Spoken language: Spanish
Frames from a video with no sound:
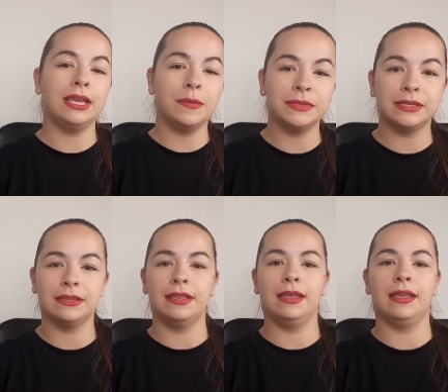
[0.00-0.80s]
tips
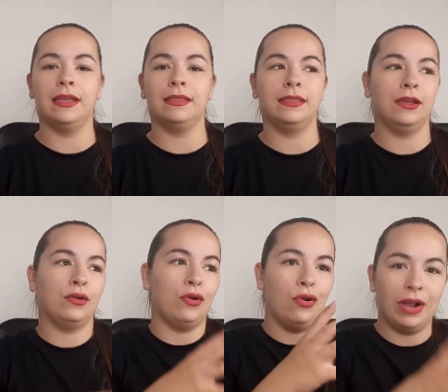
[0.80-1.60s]
de,
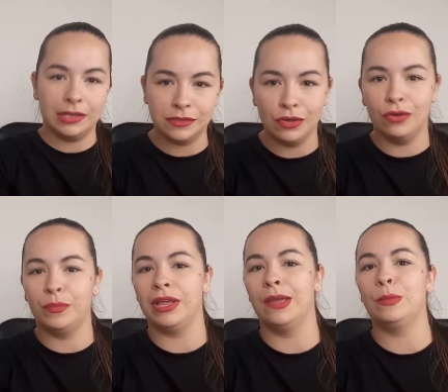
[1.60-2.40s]
colocación,
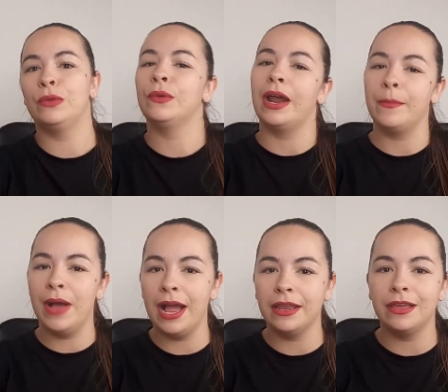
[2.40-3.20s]
por ejemplo, en un
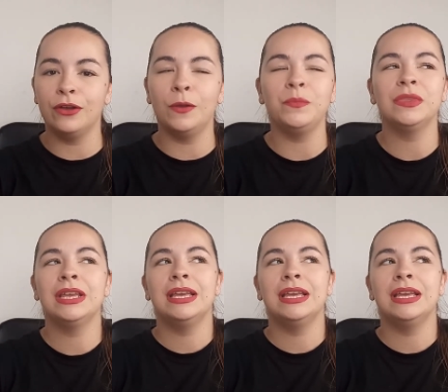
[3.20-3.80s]
armario.